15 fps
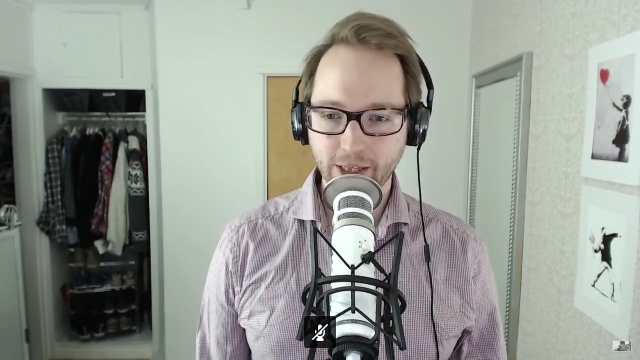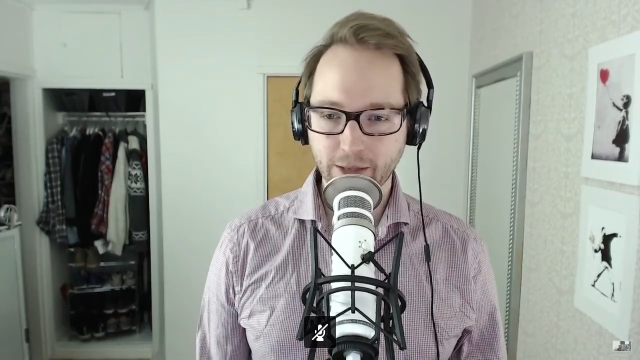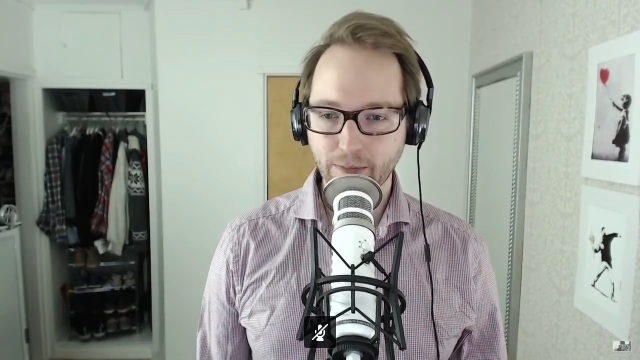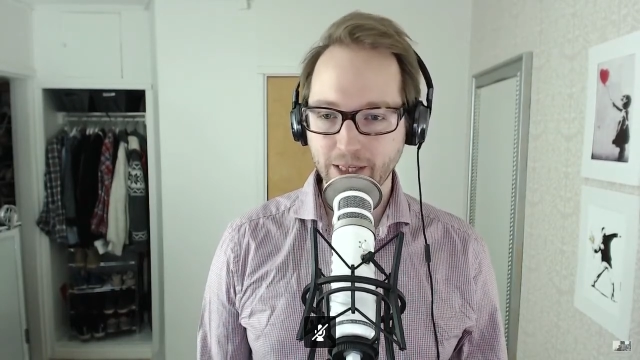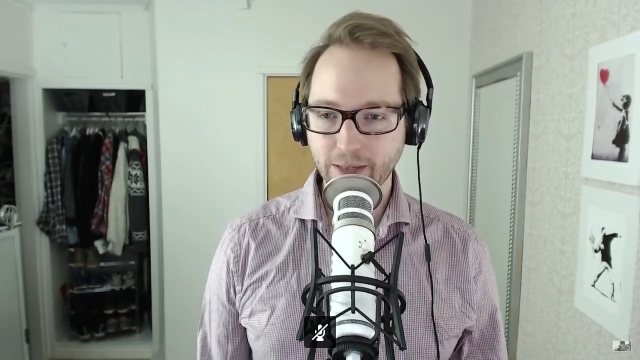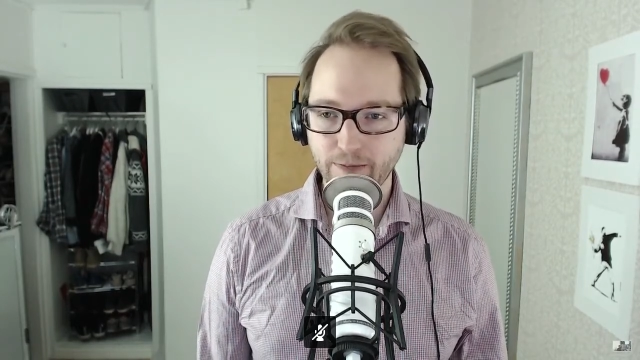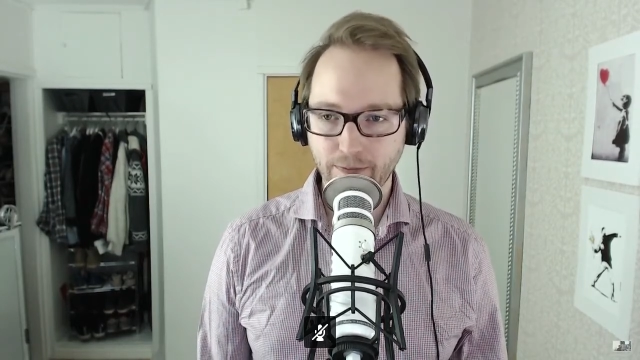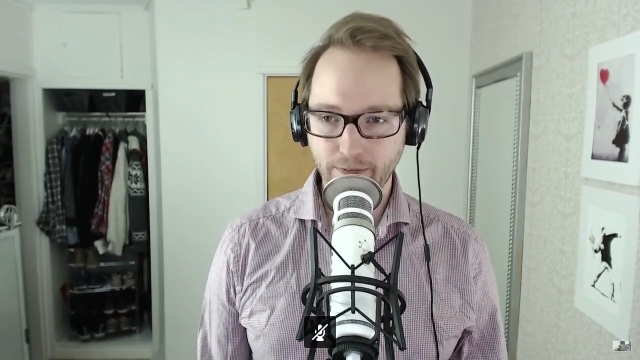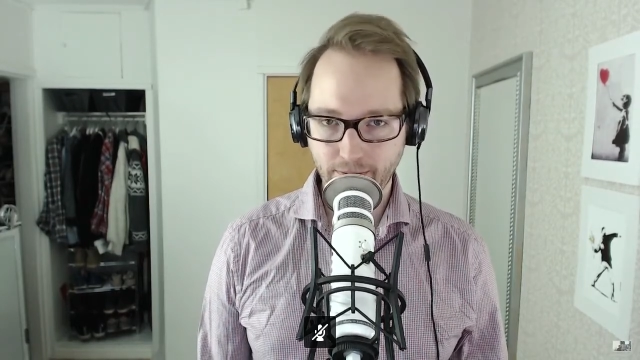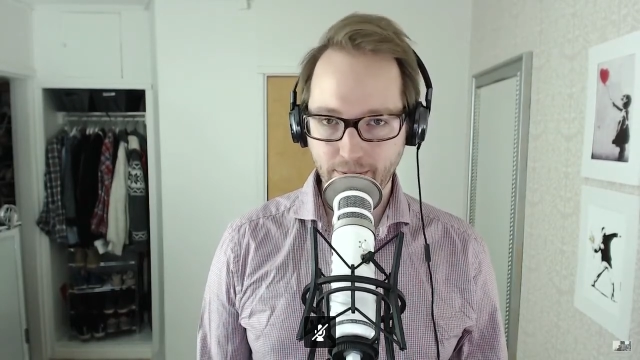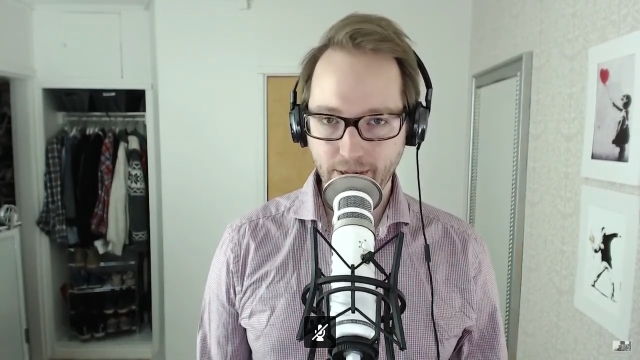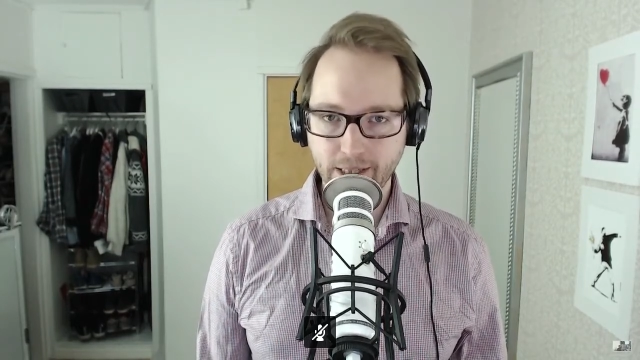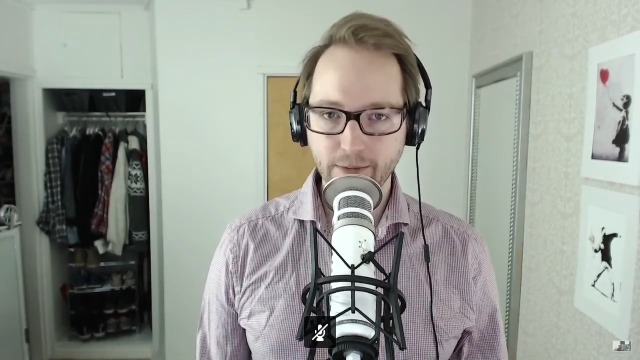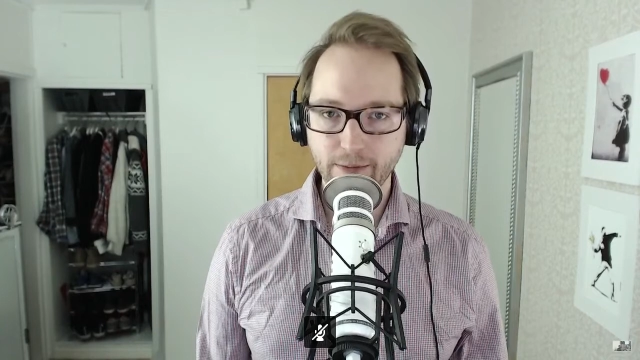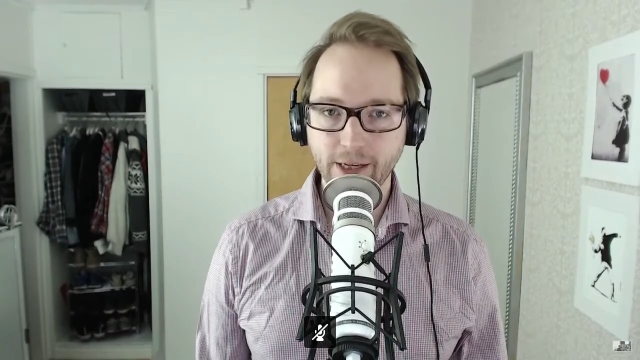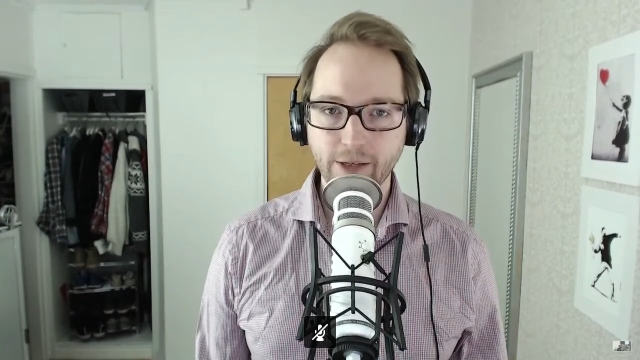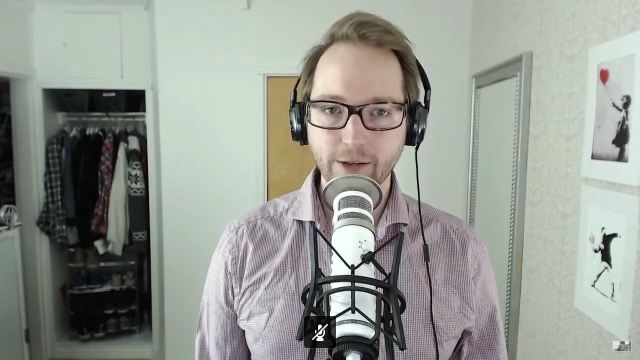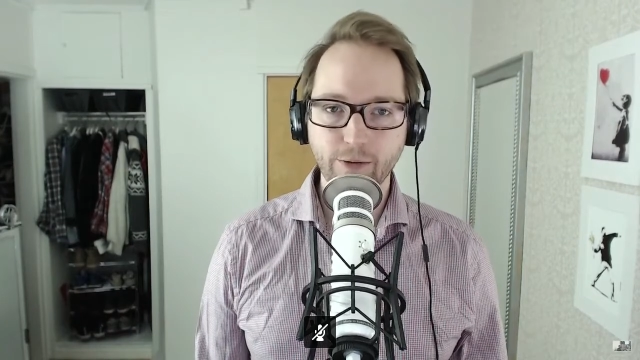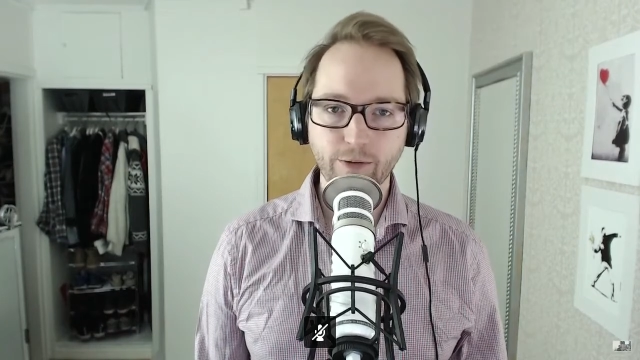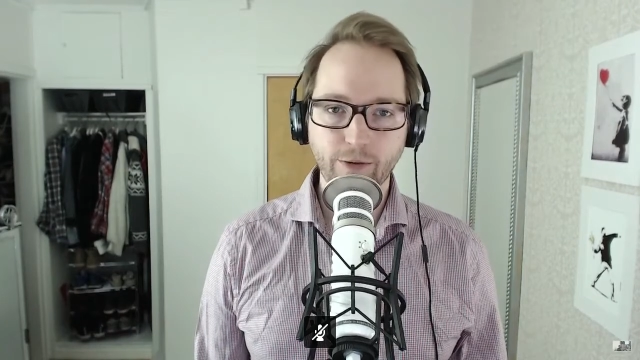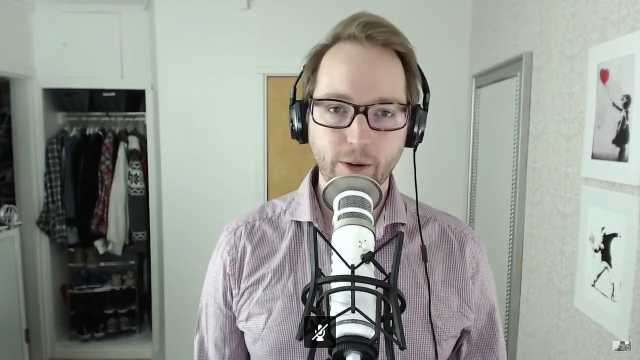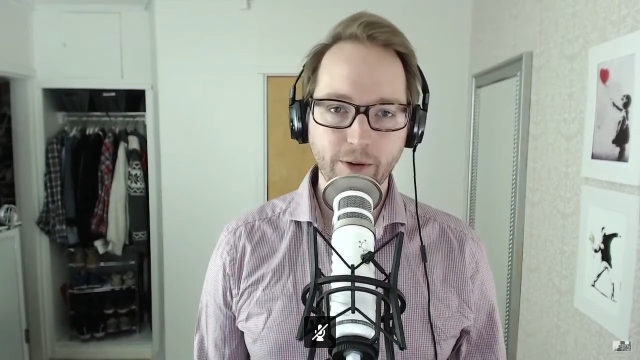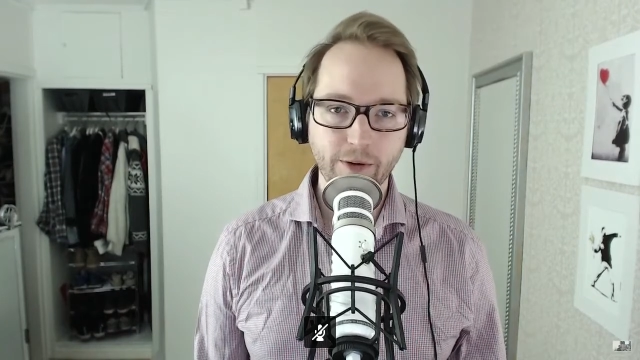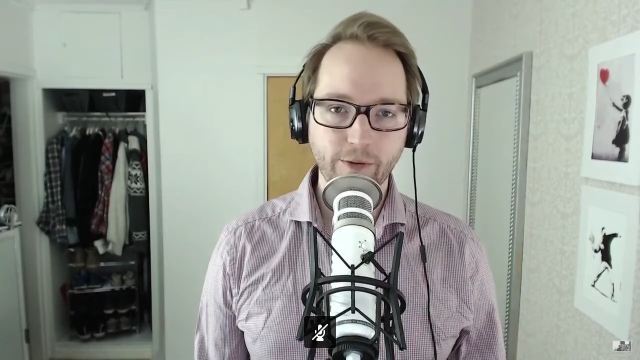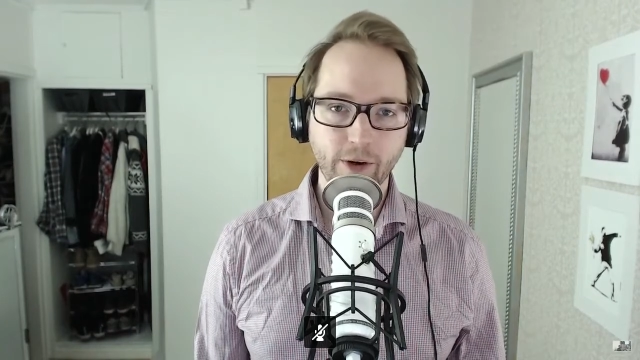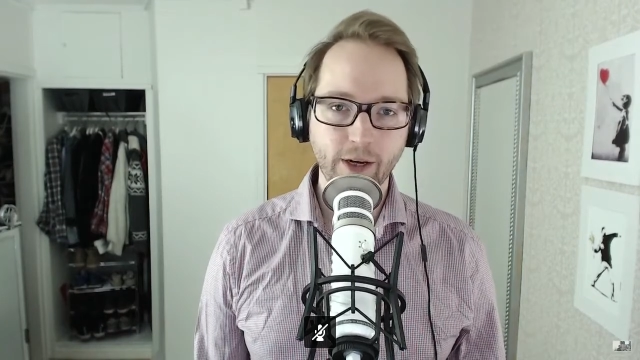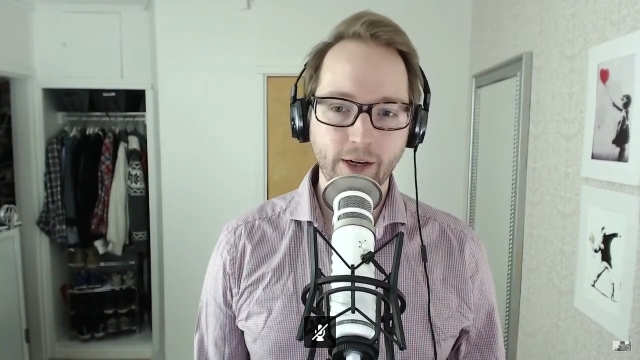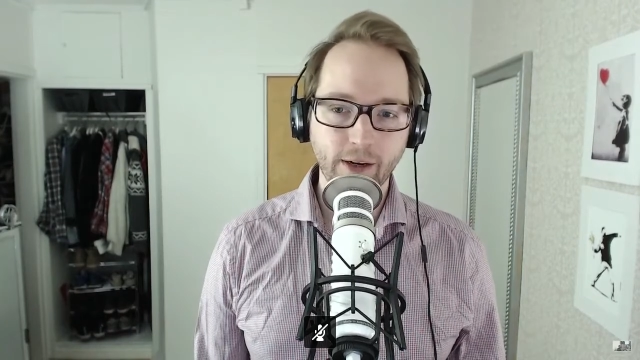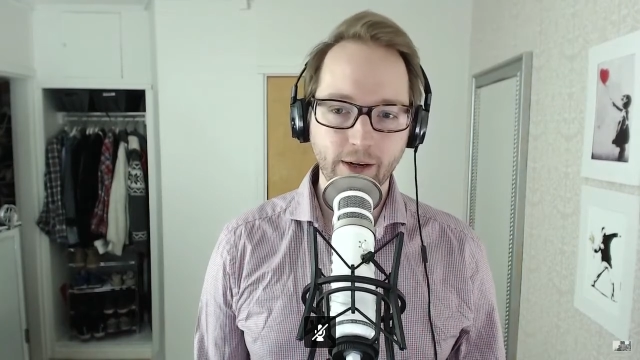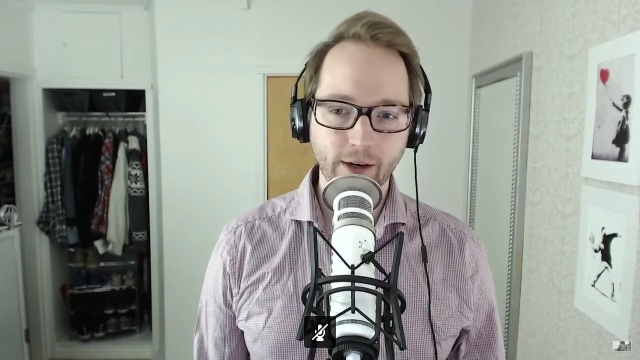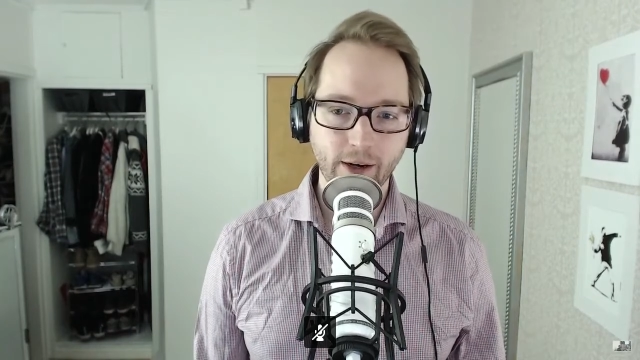das Basti meintest du, glaube ich, vorhin genau.